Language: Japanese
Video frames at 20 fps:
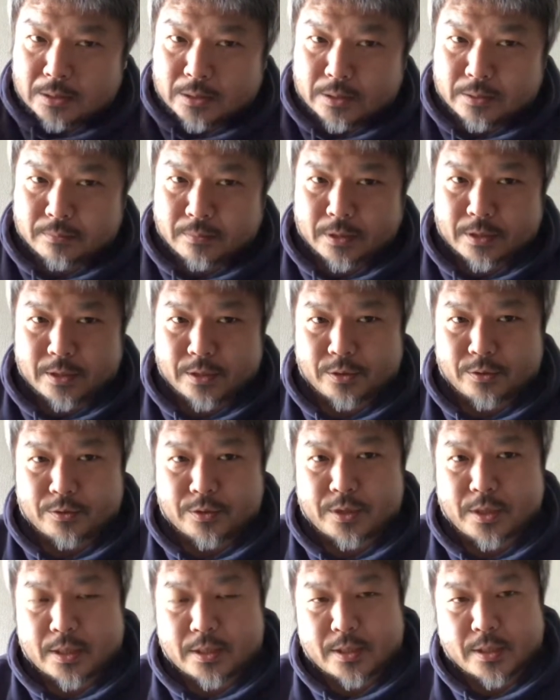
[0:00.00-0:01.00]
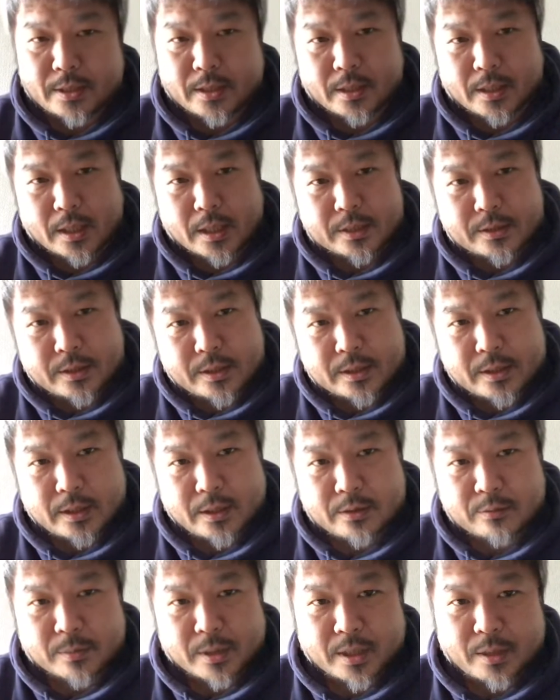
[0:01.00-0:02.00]
まあ、緊急事態宣言が発令さ
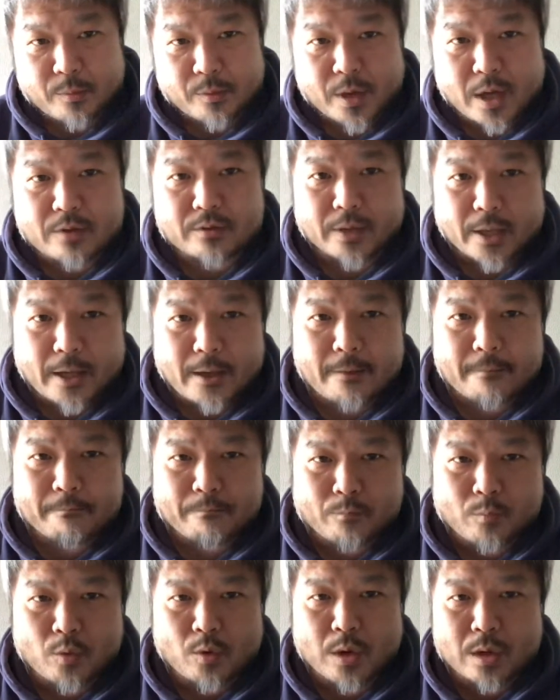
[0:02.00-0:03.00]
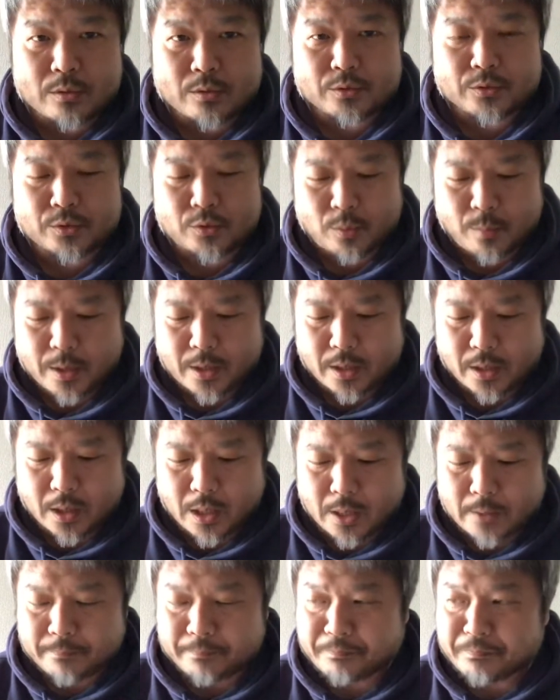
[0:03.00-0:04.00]
れるまでもなくねもうあのずっと前か
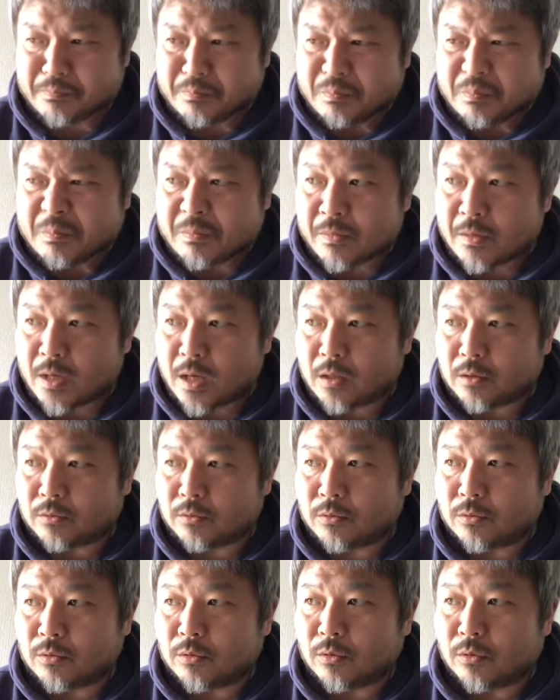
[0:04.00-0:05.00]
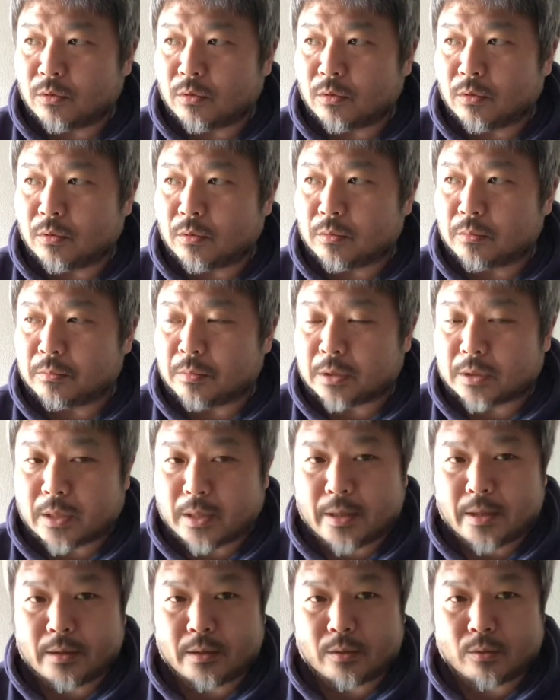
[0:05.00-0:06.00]
ら、あのー、まあ、
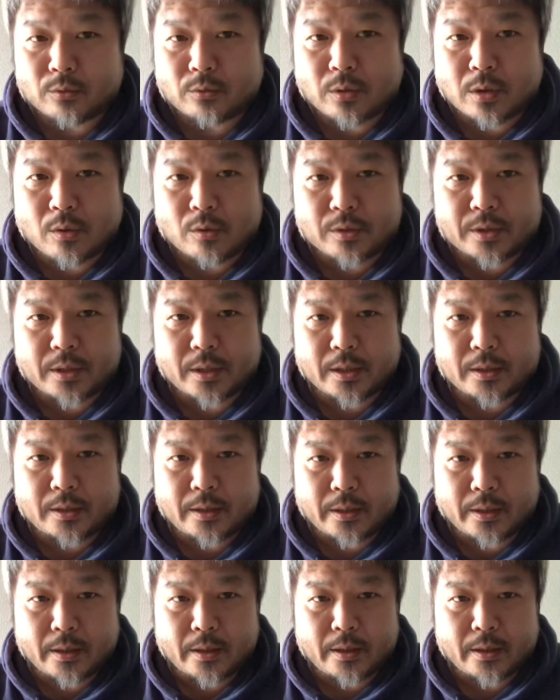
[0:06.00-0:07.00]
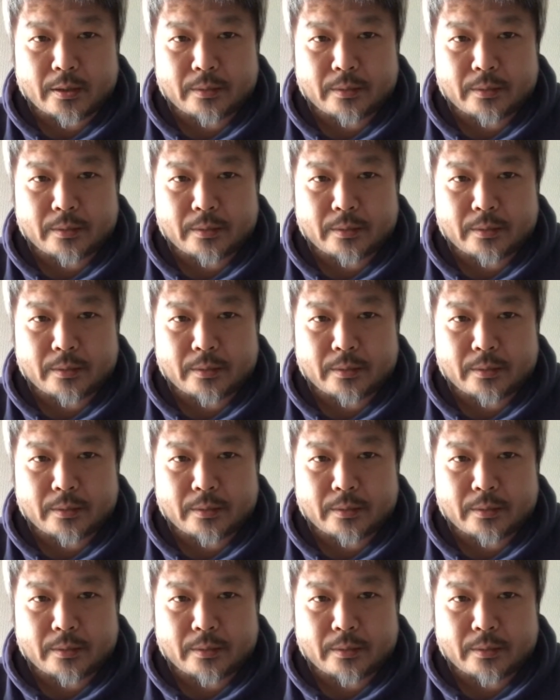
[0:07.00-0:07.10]
大変なことが起きていて、